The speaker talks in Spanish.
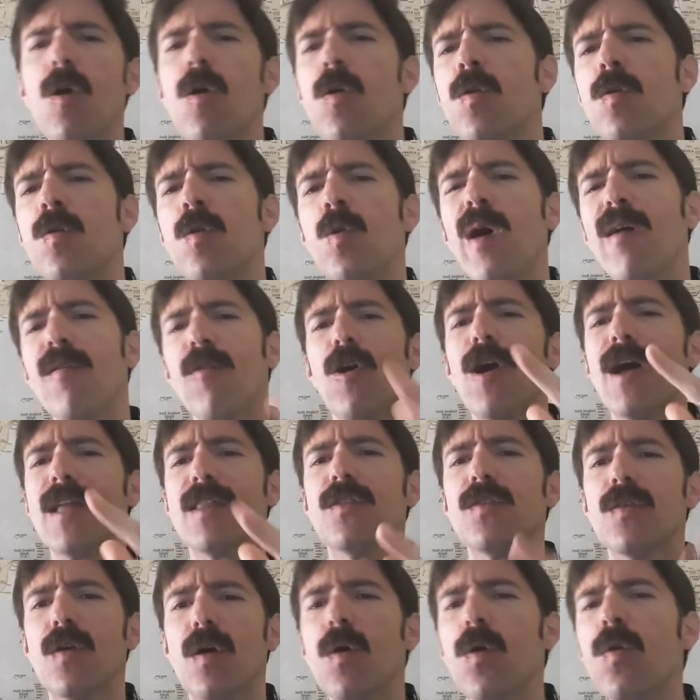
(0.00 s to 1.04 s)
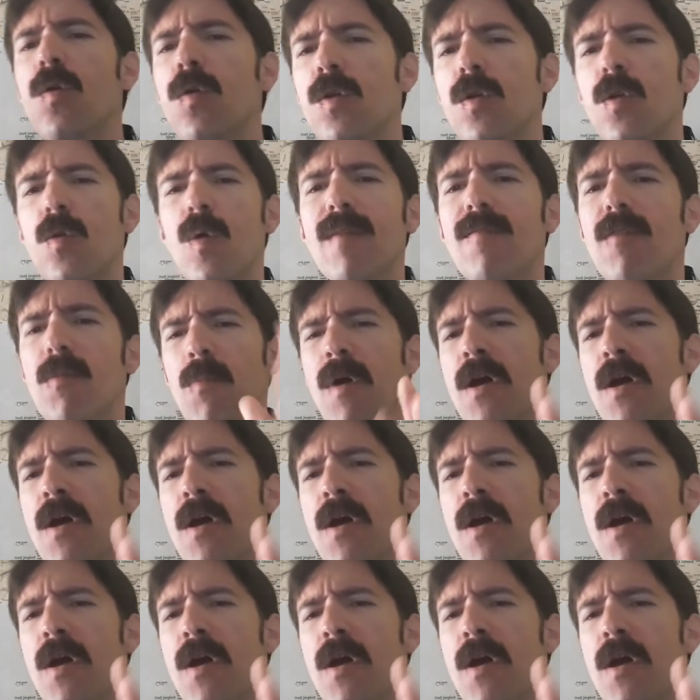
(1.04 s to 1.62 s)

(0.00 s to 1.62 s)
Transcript: un nuevo ato, un nuevo...